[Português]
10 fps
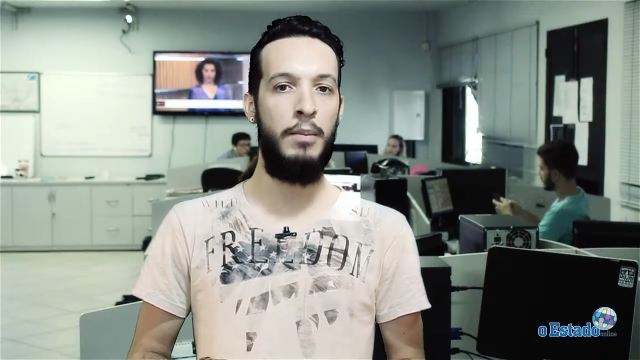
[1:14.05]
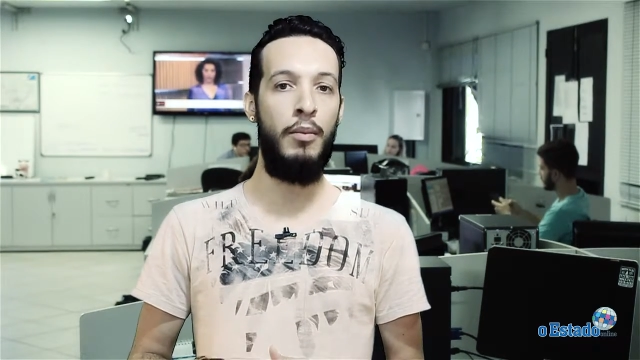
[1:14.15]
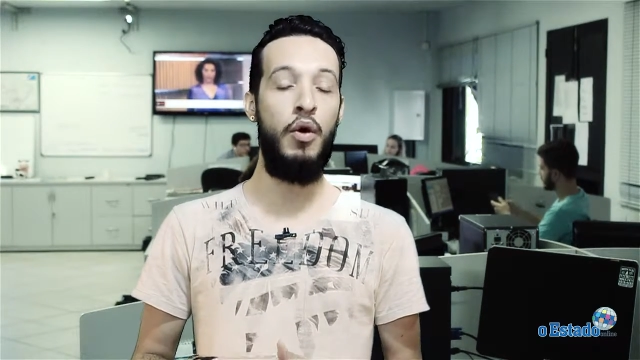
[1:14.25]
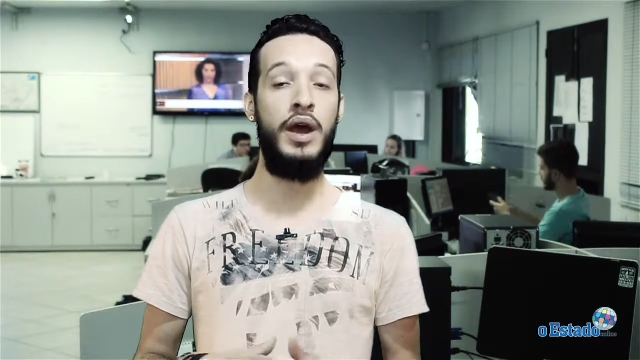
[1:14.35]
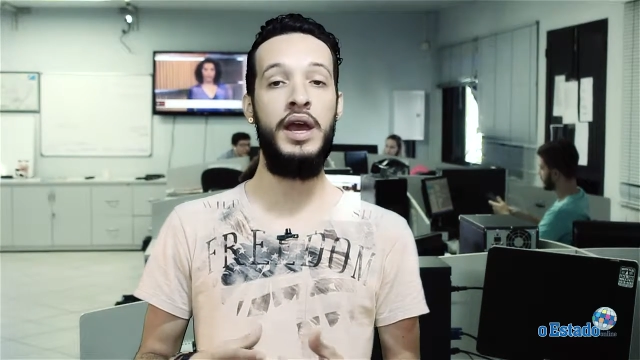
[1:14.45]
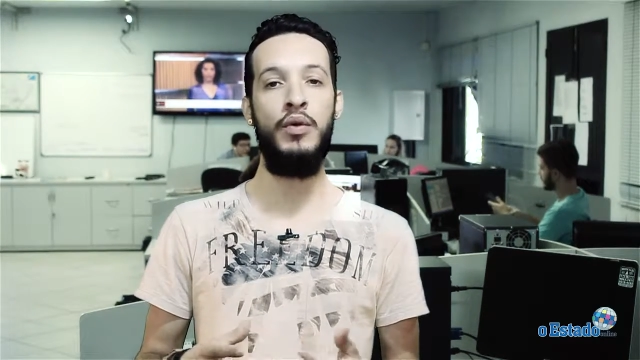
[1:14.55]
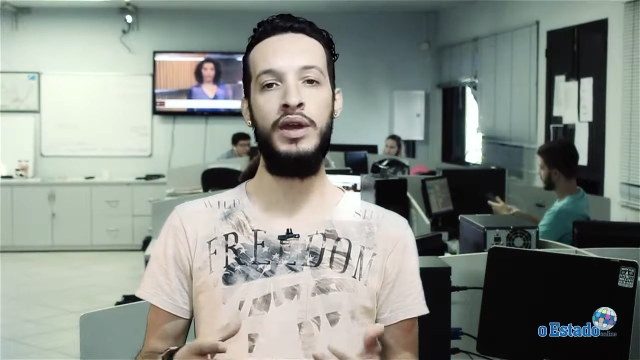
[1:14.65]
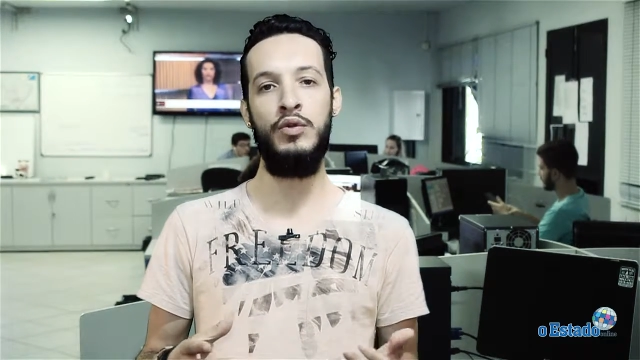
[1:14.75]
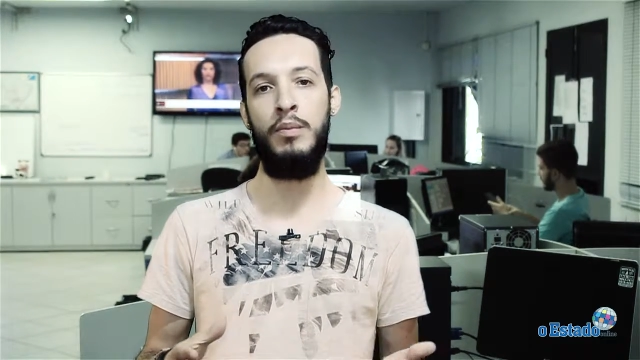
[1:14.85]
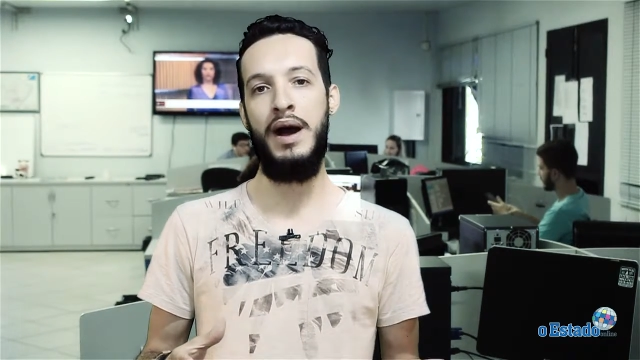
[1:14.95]

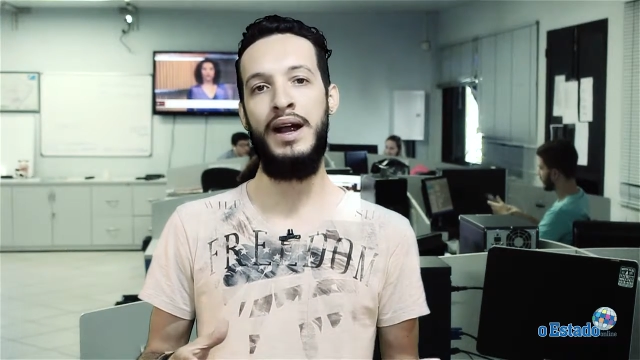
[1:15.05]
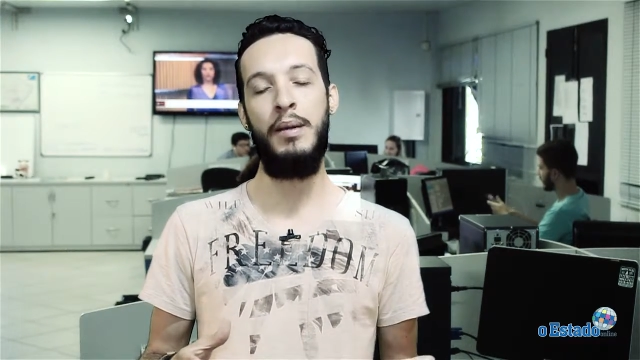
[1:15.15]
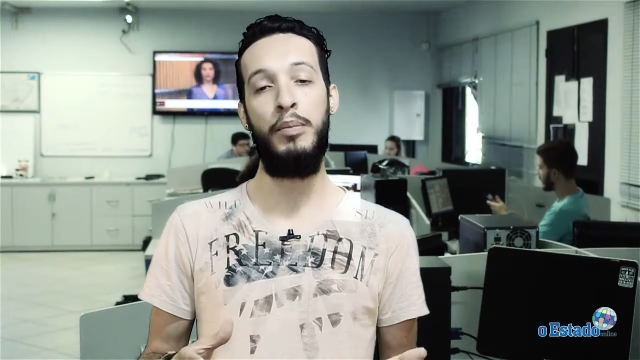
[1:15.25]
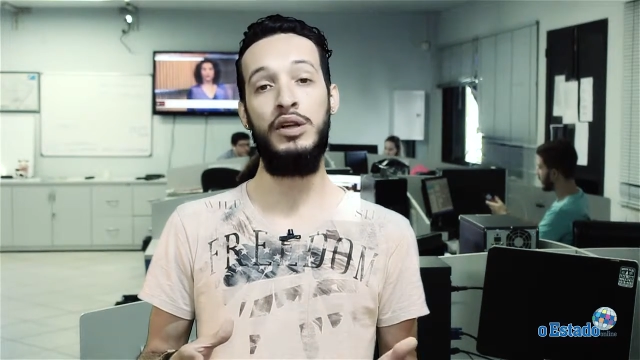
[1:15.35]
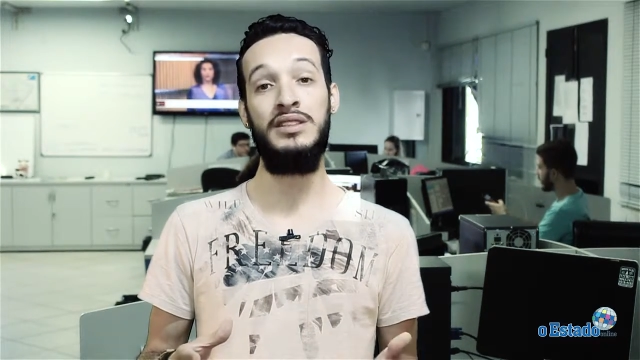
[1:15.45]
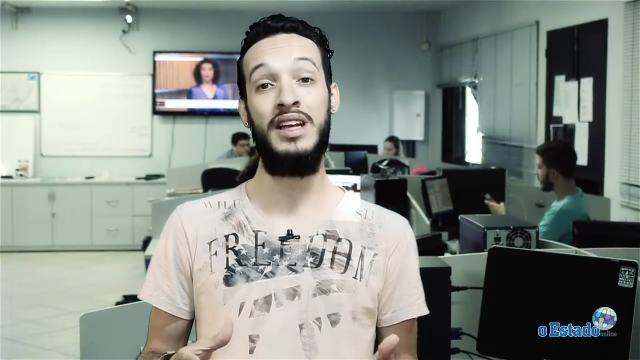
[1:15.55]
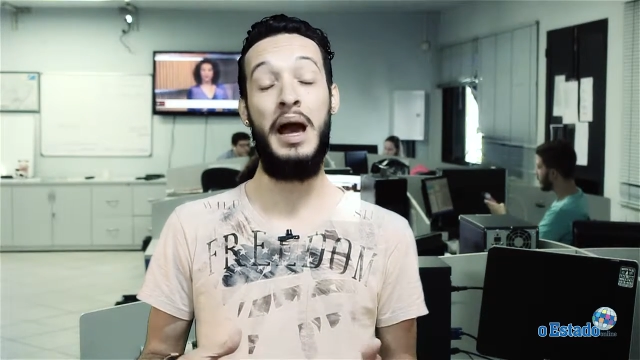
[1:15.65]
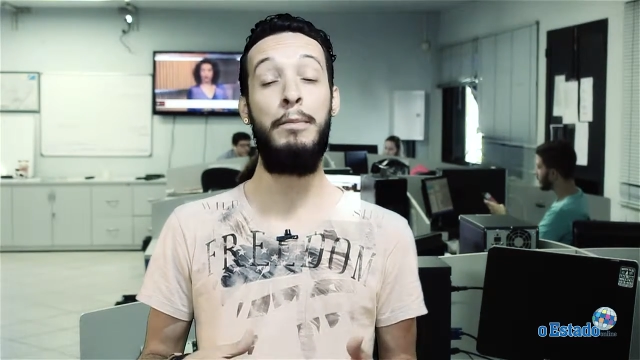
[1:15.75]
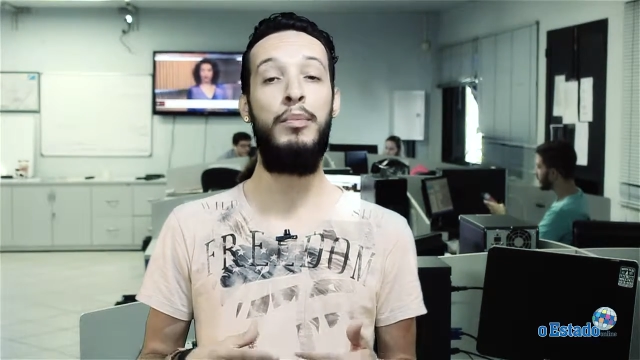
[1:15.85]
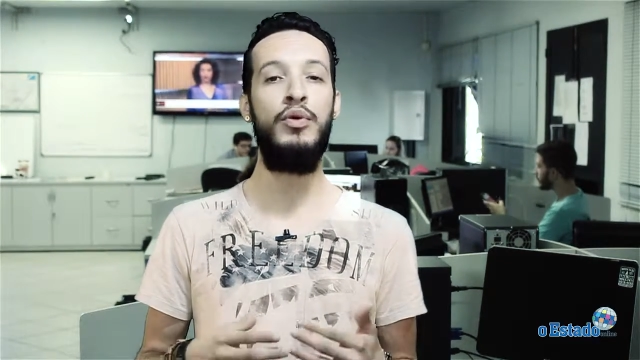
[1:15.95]
morreu em um bar após
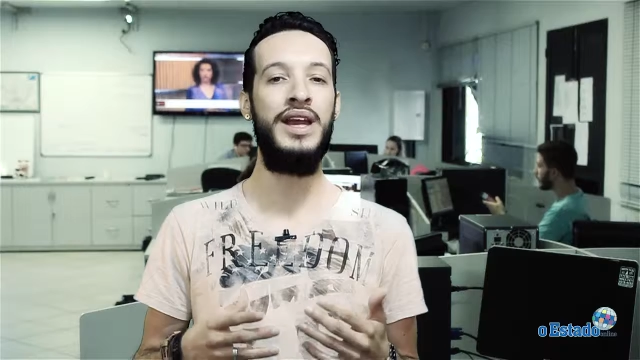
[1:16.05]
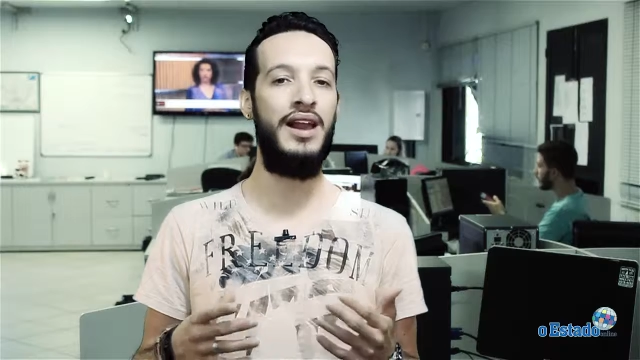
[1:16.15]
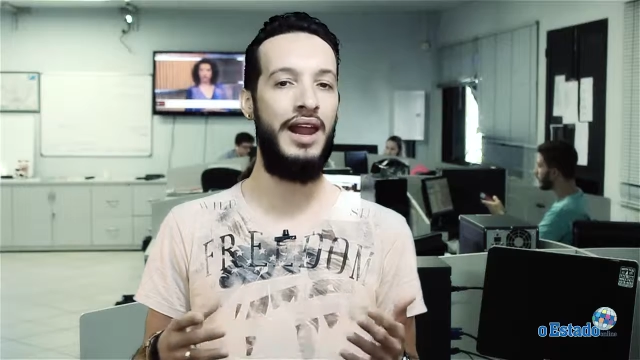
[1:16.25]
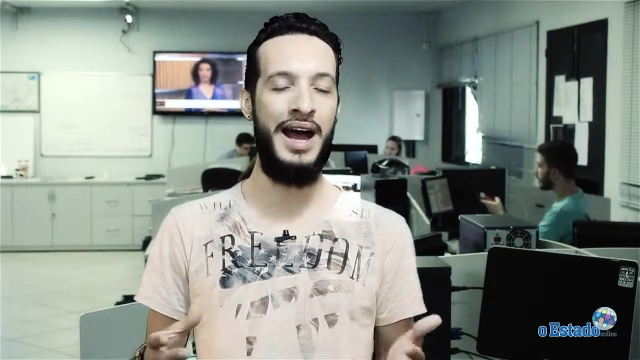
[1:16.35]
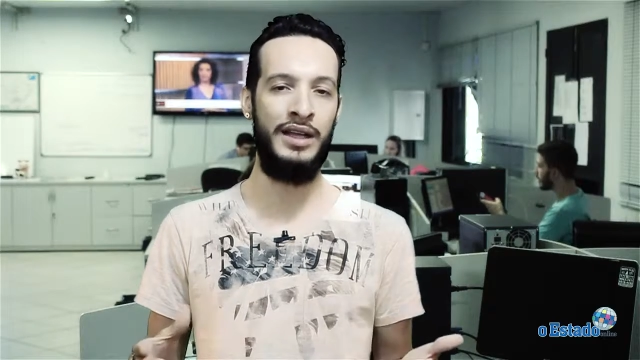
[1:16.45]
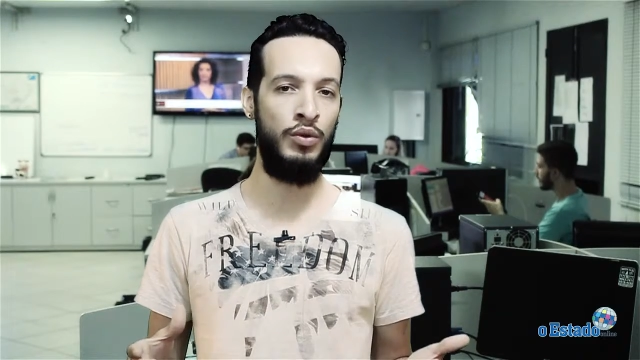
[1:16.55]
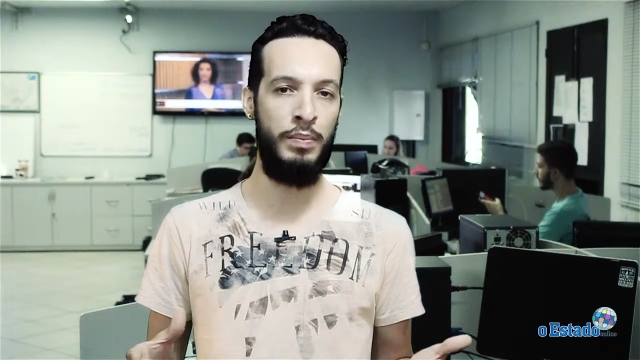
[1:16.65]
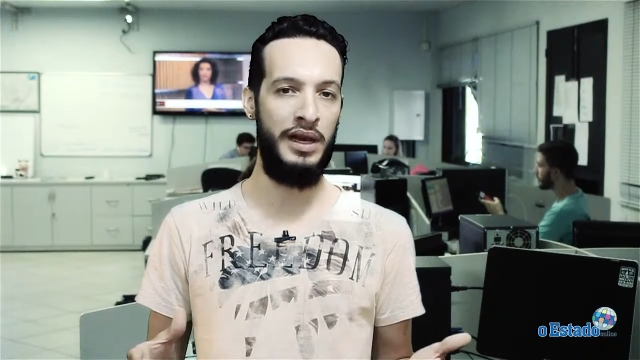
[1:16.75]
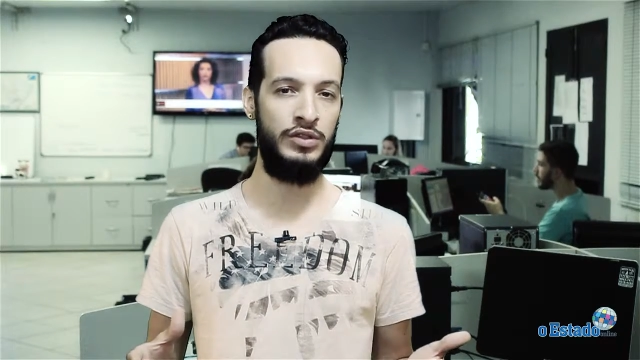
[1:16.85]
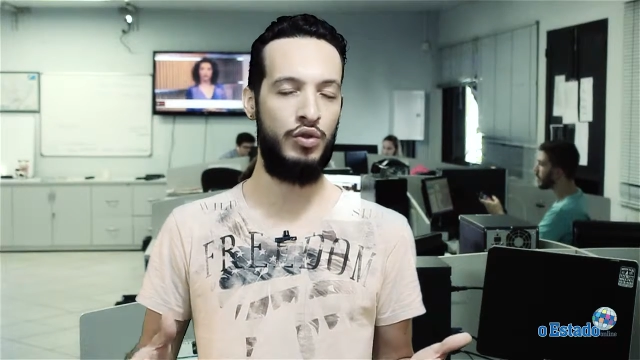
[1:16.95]
ser apunhalado
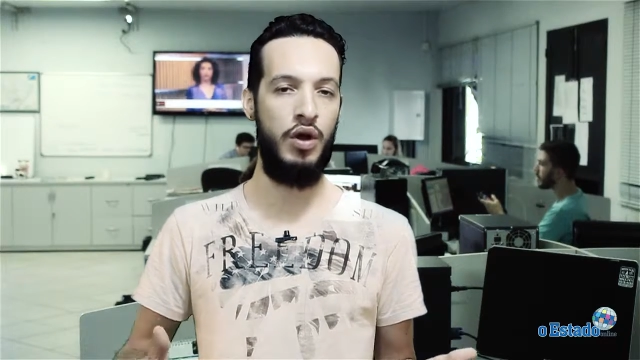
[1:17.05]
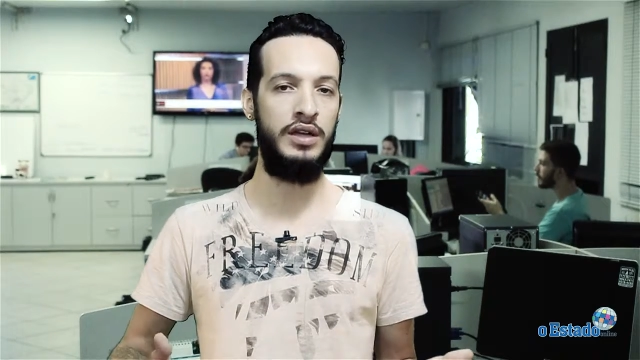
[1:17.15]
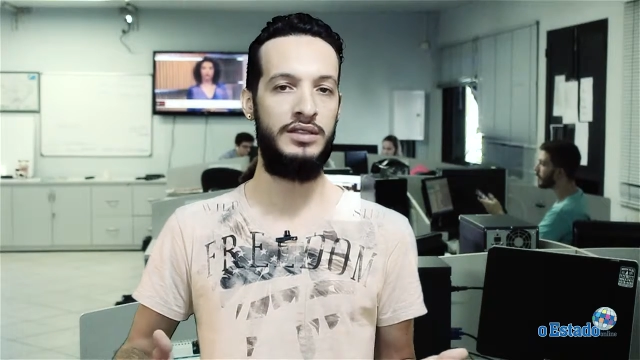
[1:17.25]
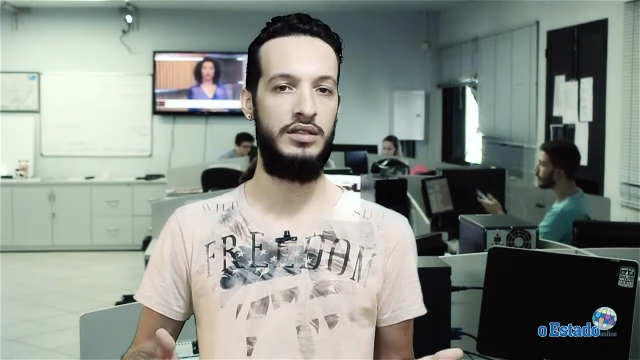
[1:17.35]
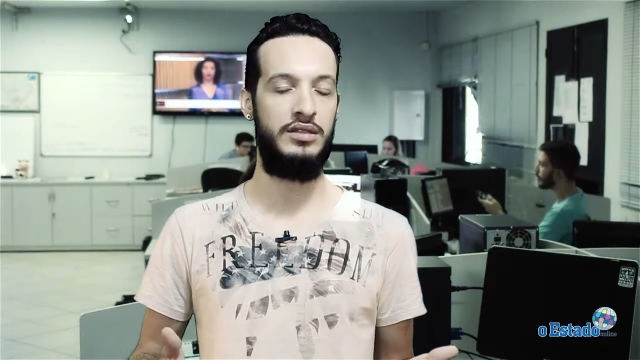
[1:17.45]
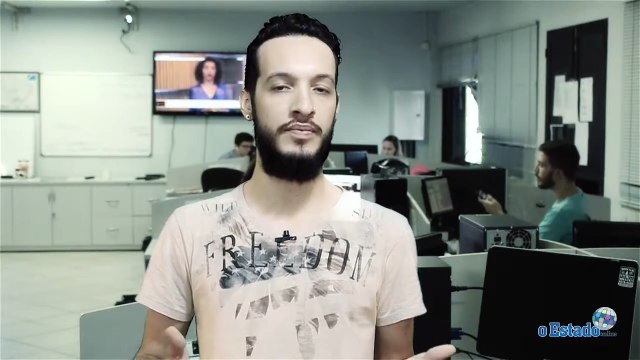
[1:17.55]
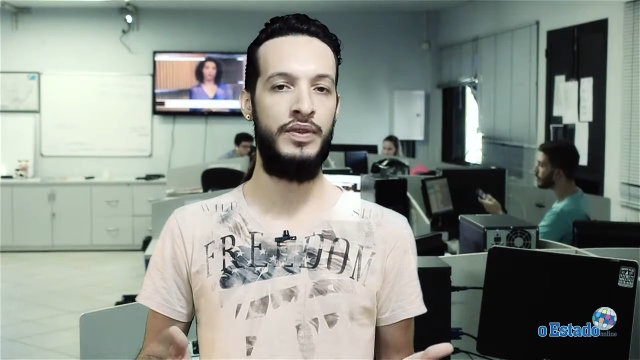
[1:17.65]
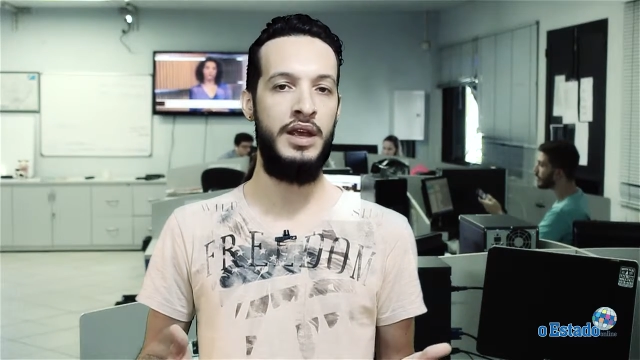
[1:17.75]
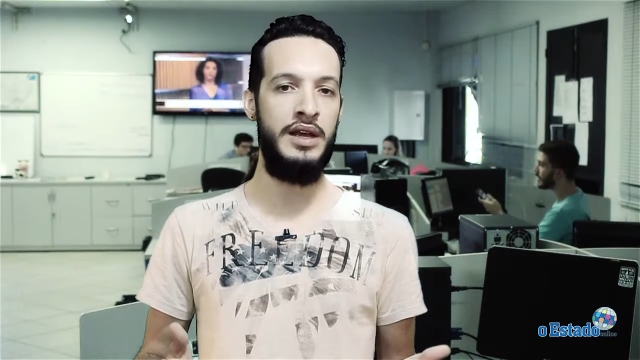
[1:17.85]
pelas costas.